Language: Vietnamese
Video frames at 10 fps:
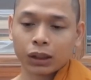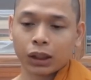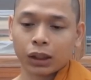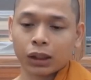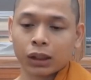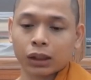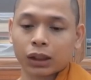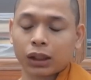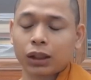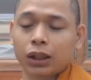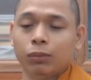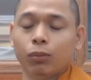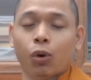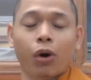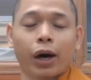thì cái niềm
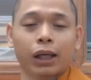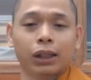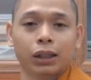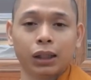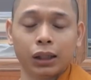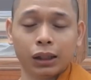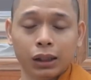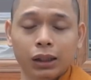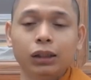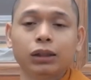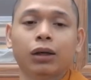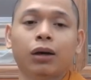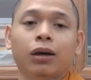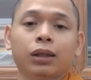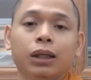hoan hỷ
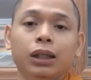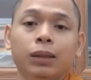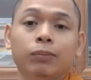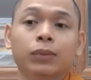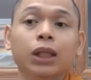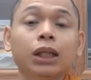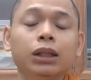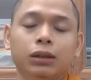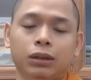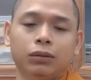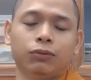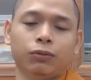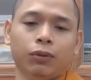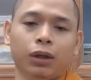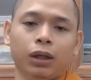do cái niềm tin
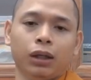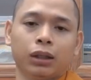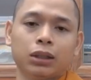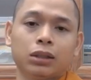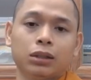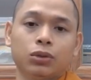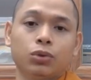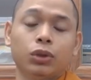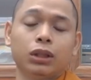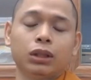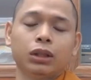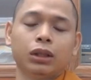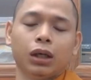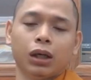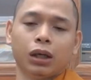về cái sự suy
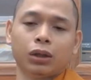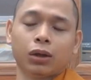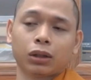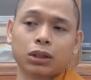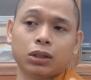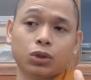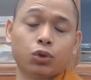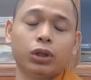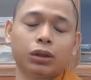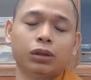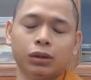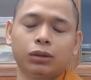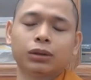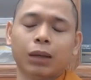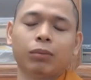à, do cái sự suy
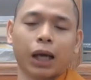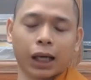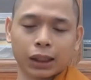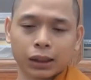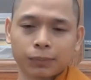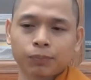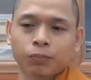tưởng đem lại đó